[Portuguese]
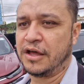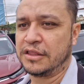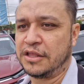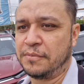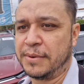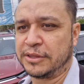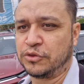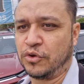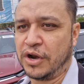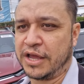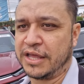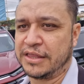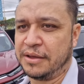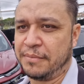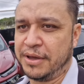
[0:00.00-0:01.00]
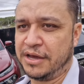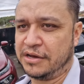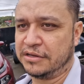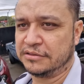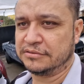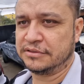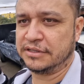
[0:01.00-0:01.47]
Tem uma touro aqui também, ó.
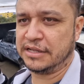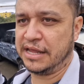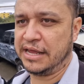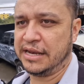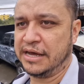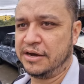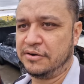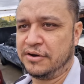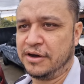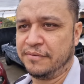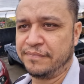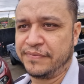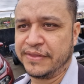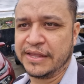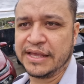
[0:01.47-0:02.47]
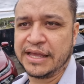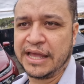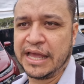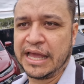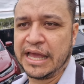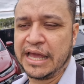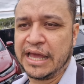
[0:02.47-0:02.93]
Leilão,
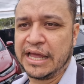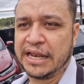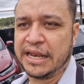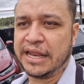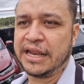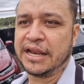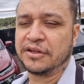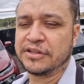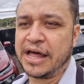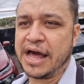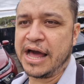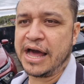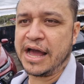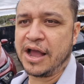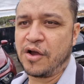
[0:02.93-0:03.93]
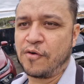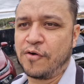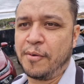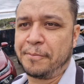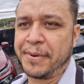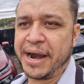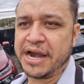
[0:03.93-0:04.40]
ó. Leilão da
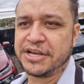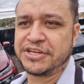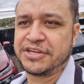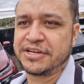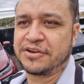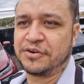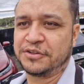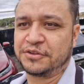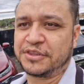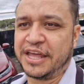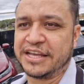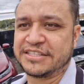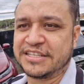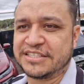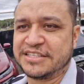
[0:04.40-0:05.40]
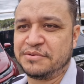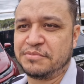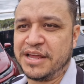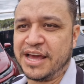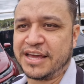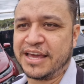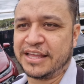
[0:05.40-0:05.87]
Copart. Quando tem esse
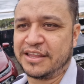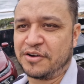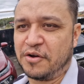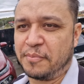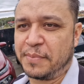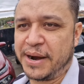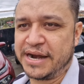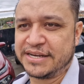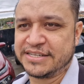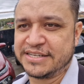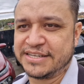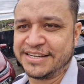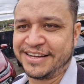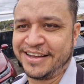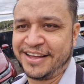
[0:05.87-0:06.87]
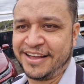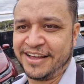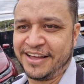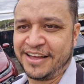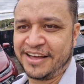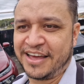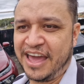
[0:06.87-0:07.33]
simbolinho aqui é da Copart.
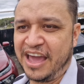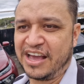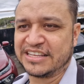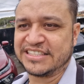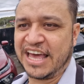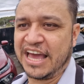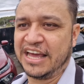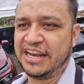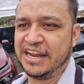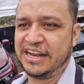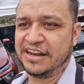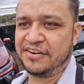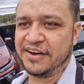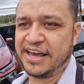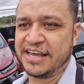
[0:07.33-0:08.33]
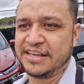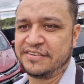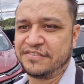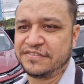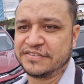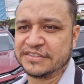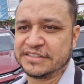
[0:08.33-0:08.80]
Quem que segue leilão aí
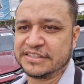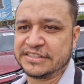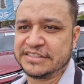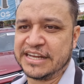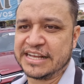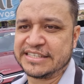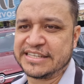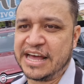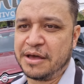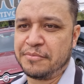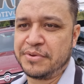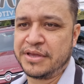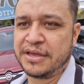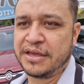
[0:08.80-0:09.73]
já sabe.